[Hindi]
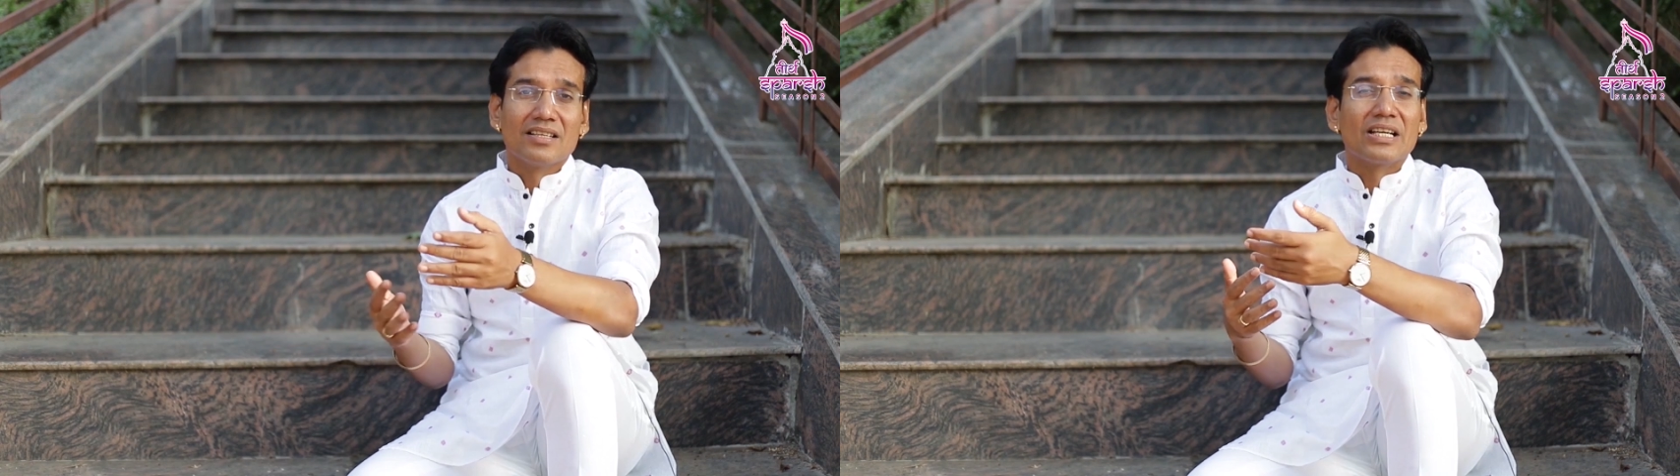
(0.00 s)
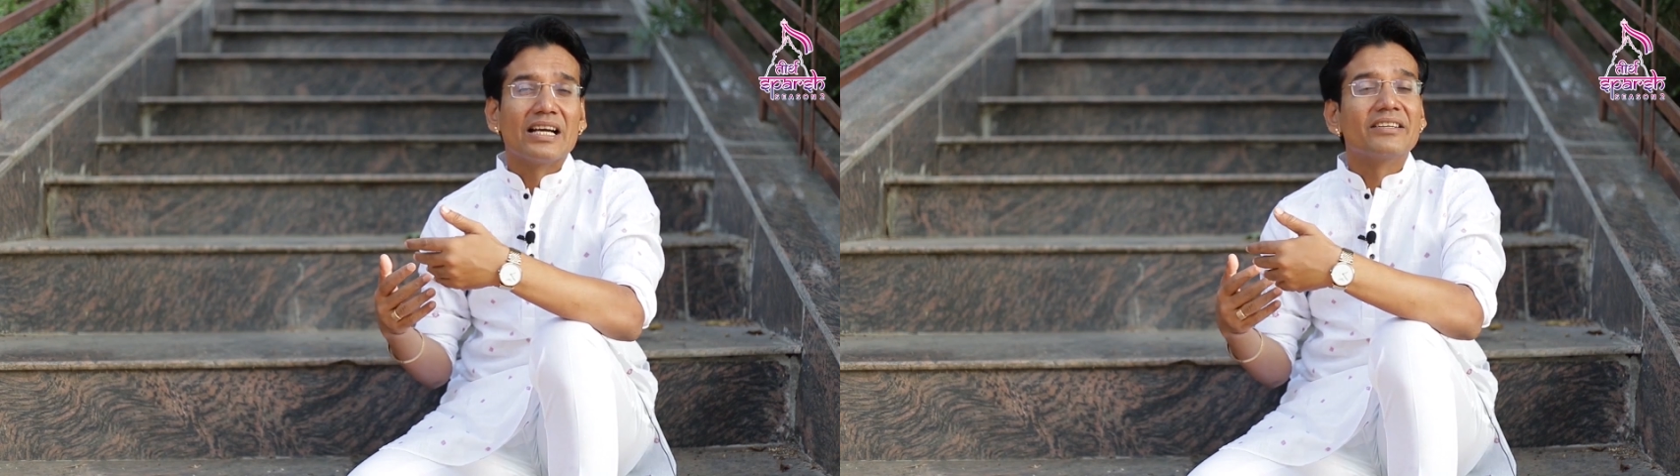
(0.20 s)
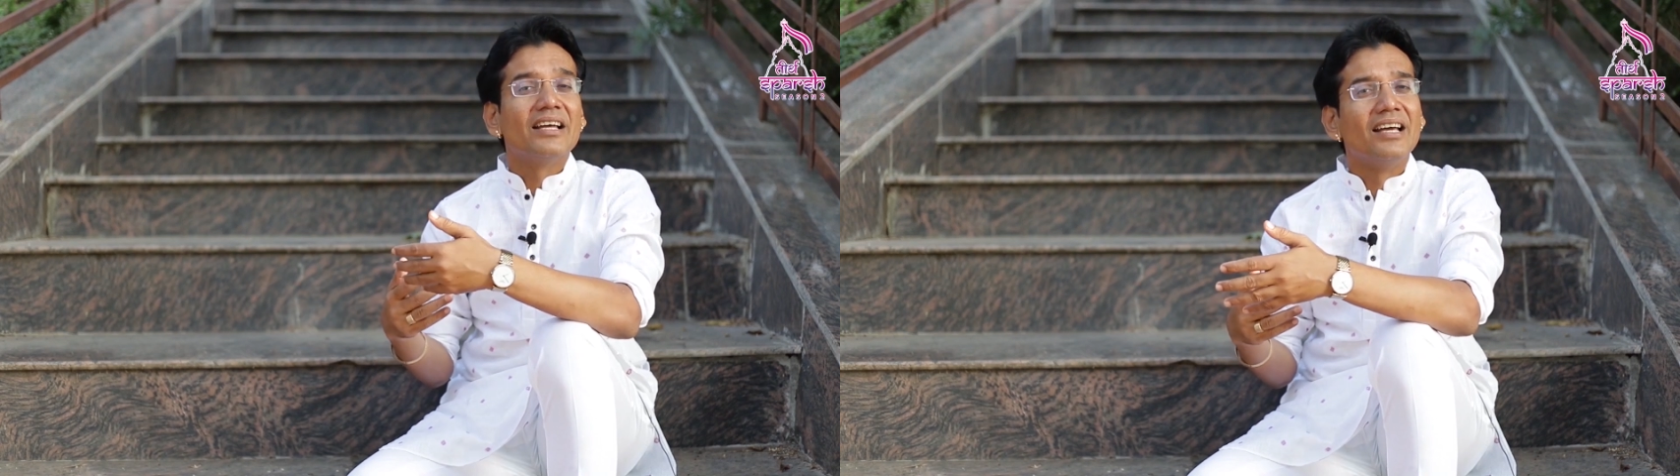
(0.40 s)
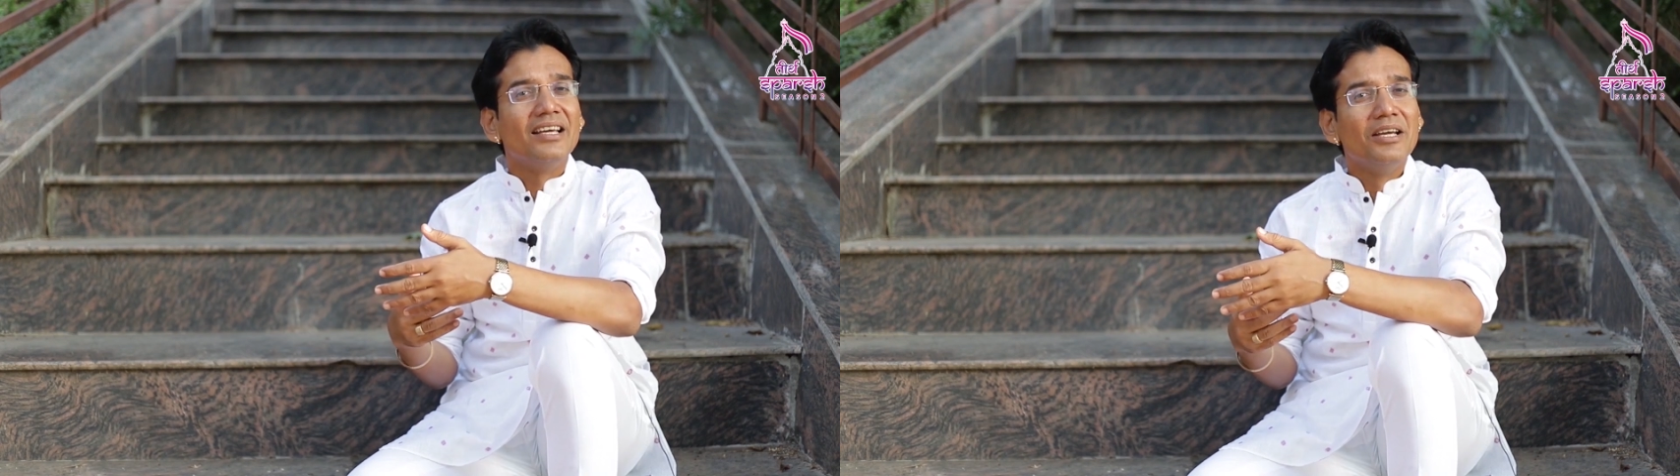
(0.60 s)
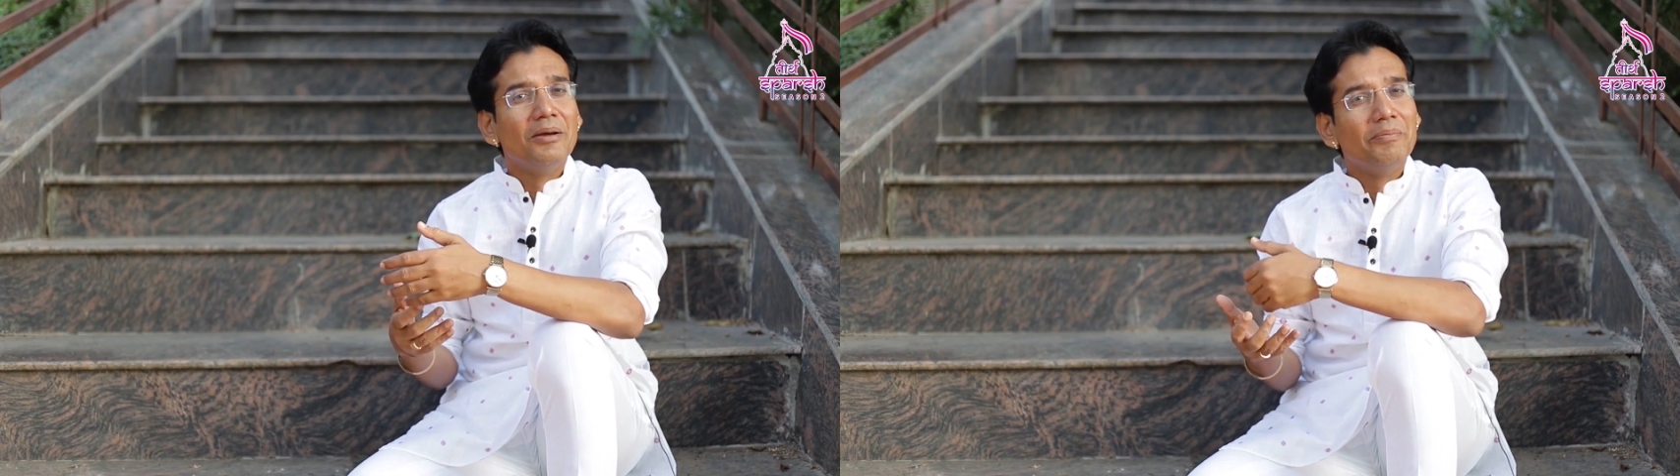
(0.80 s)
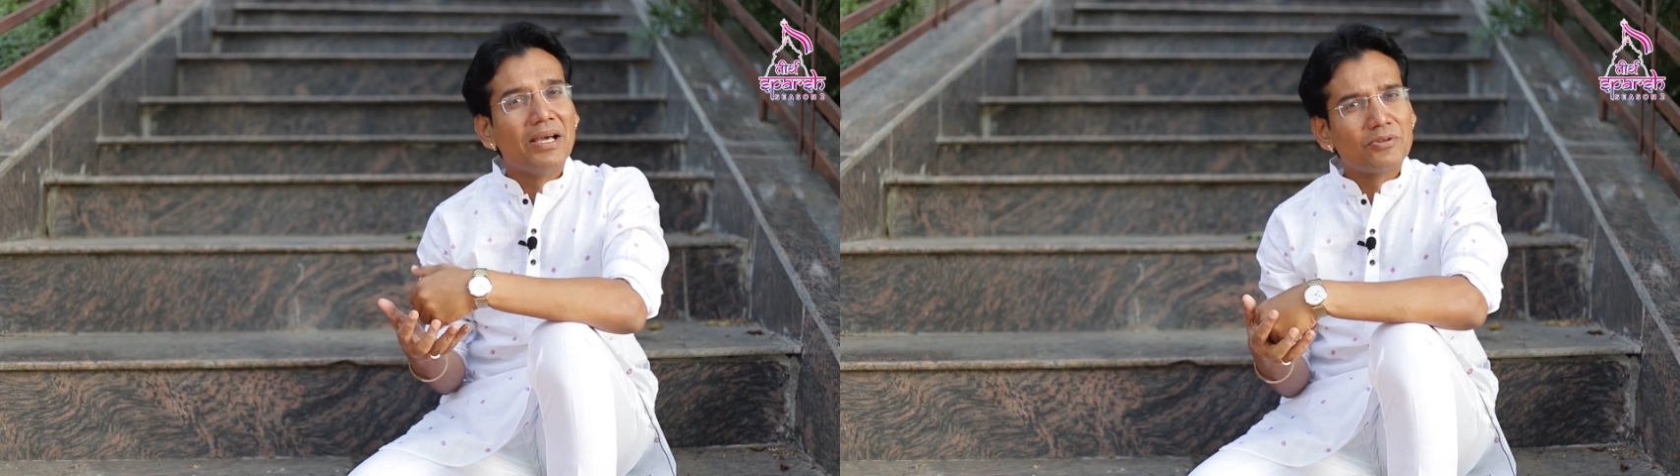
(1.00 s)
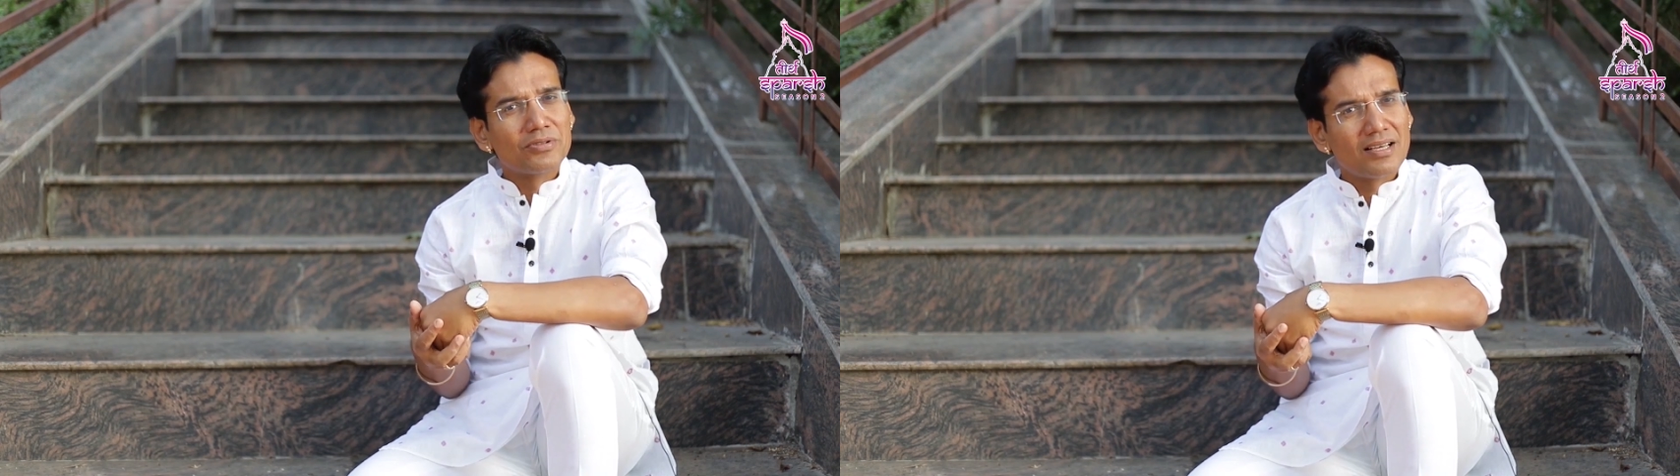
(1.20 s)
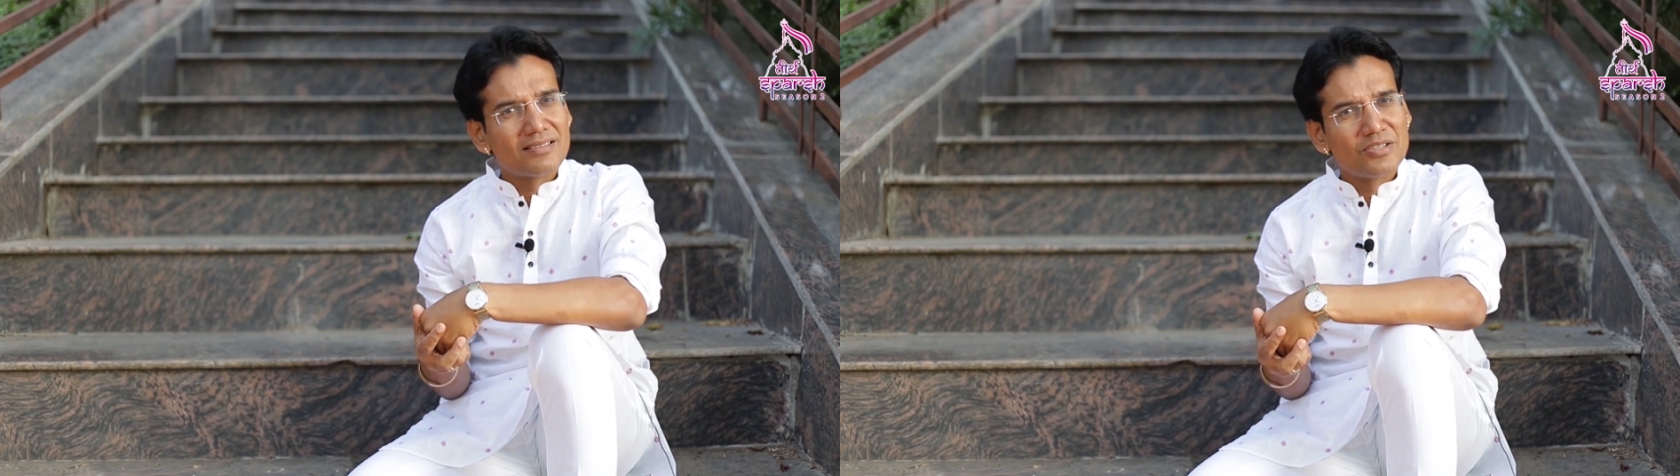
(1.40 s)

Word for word: की घटनाएं बैरूसा